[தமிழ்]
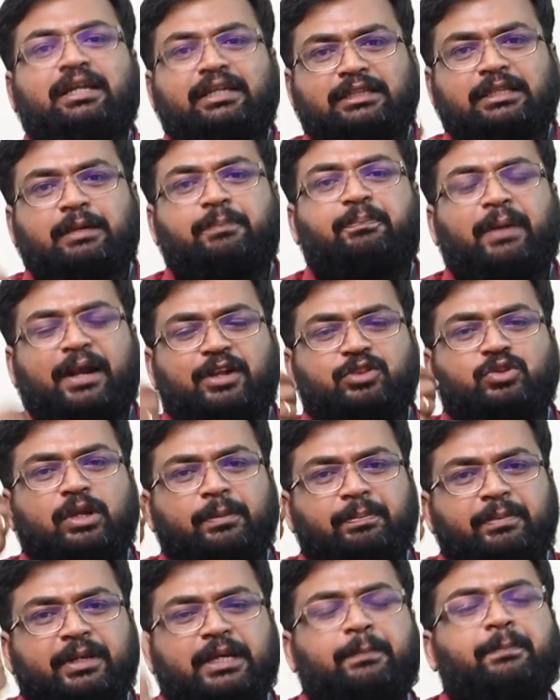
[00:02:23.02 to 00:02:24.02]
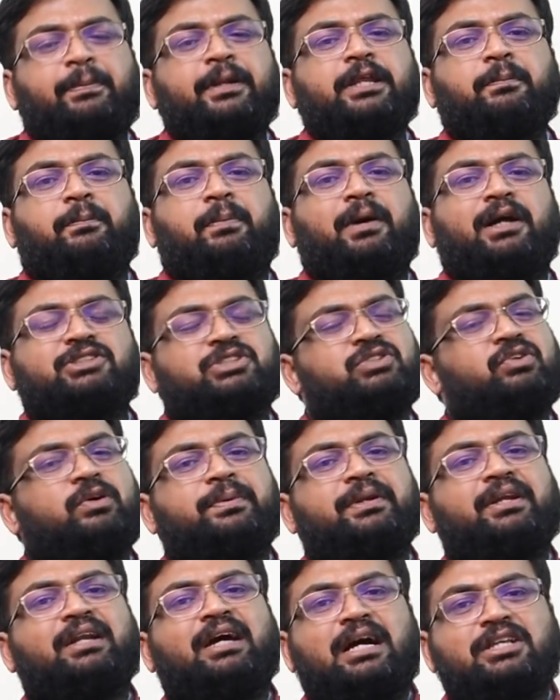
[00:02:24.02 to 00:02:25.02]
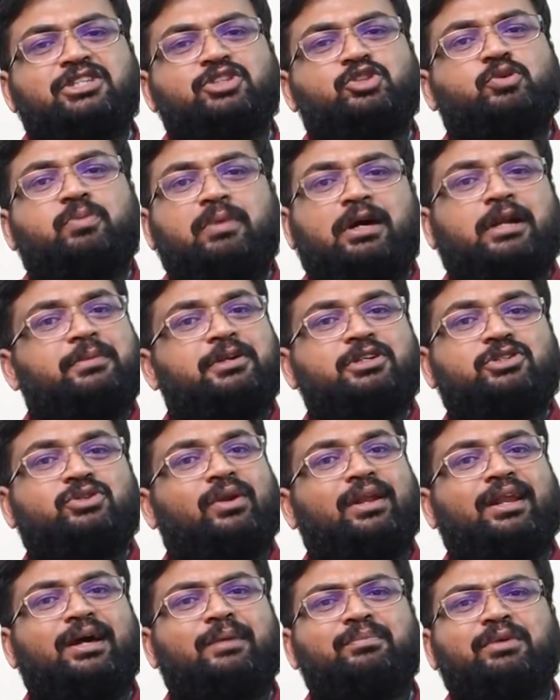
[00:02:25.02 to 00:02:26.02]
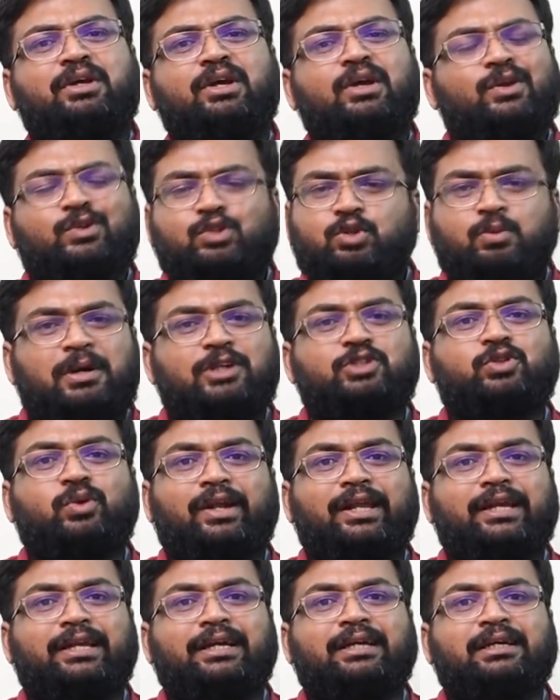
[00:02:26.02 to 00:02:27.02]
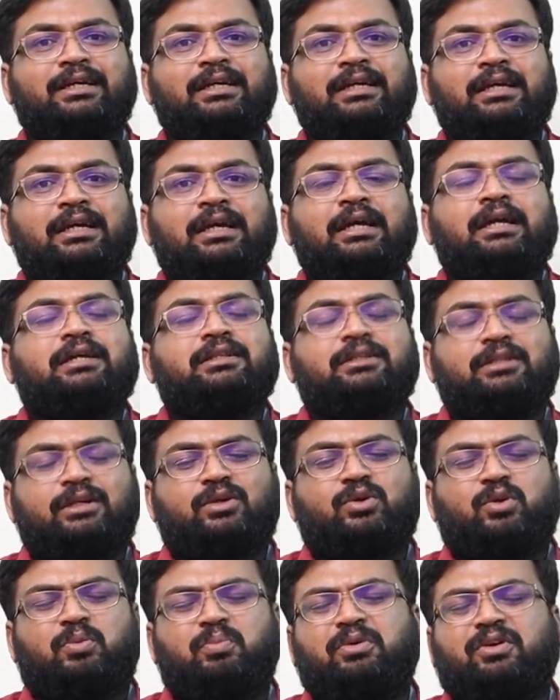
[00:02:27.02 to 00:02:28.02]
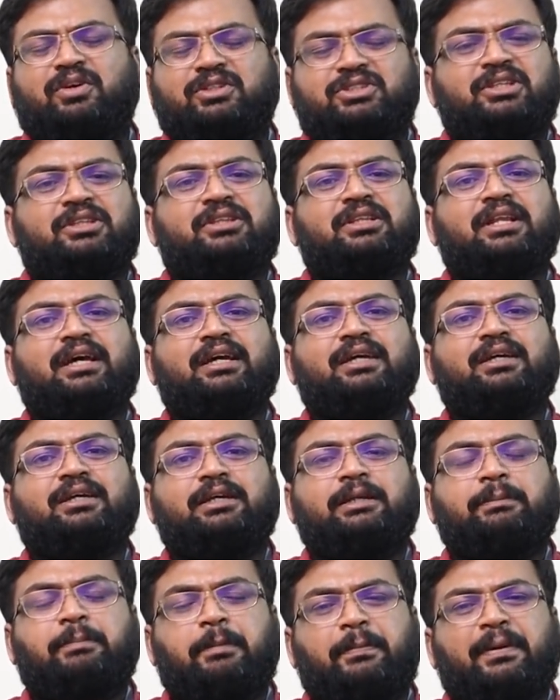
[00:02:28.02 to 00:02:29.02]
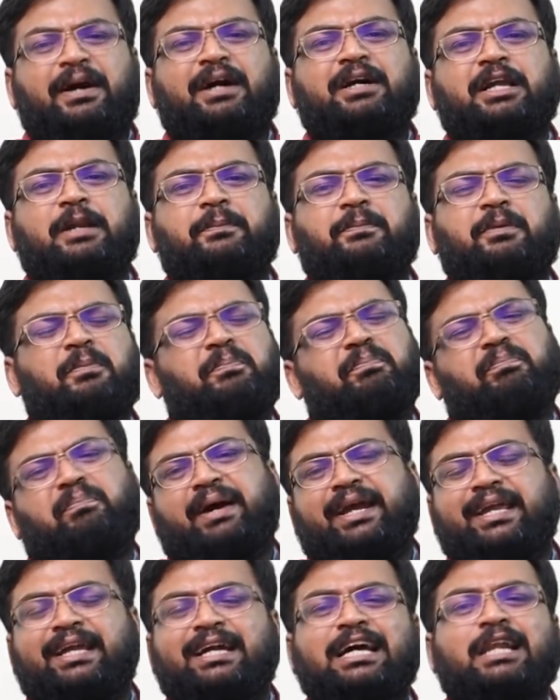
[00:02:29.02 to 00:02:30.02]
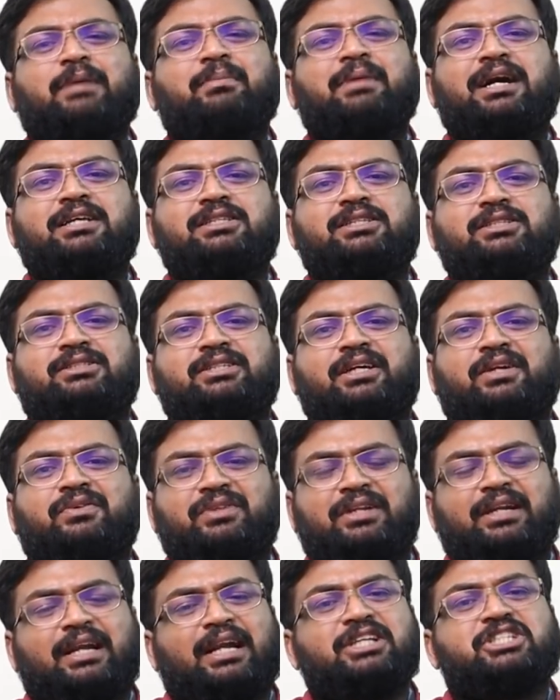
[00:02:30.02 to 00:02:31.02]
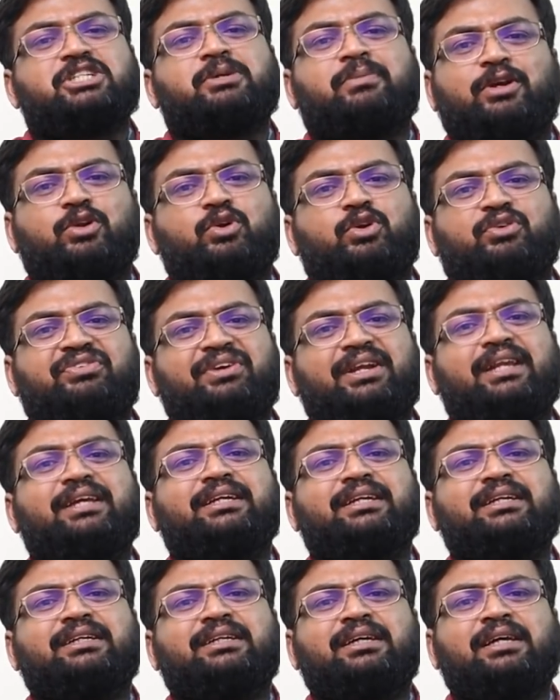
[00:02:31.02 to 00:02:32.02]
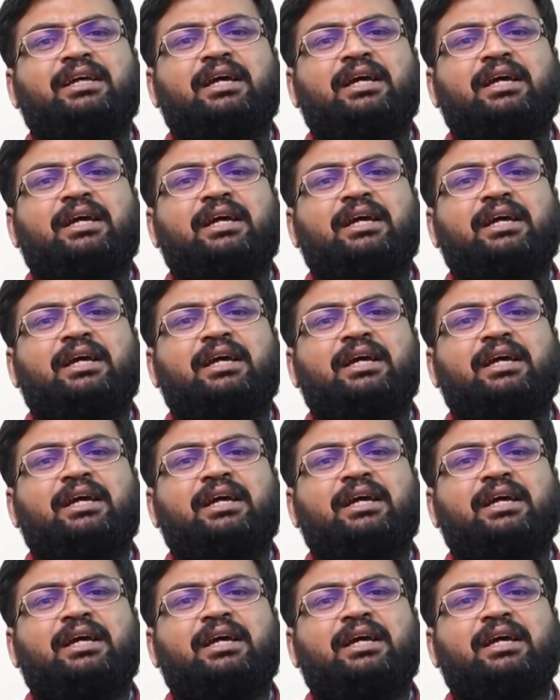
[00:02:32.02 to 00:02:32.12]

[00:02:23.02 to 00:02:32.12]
இந்த படத்தில் மிகப்பெரிய பாசிட்டிவ் அப்படின்னா அஜித்குமார் அப்படின்னு சொல்லலாம் சும்மா சொல்லுங்க இந்த ரொம்ப வருஷத்தில் இப்போ பார்க்குறப்ப பயங்கரமாக அஜித் சார் வந்து நடித்த மாதிரி ஒரு ஃபீலிங்கு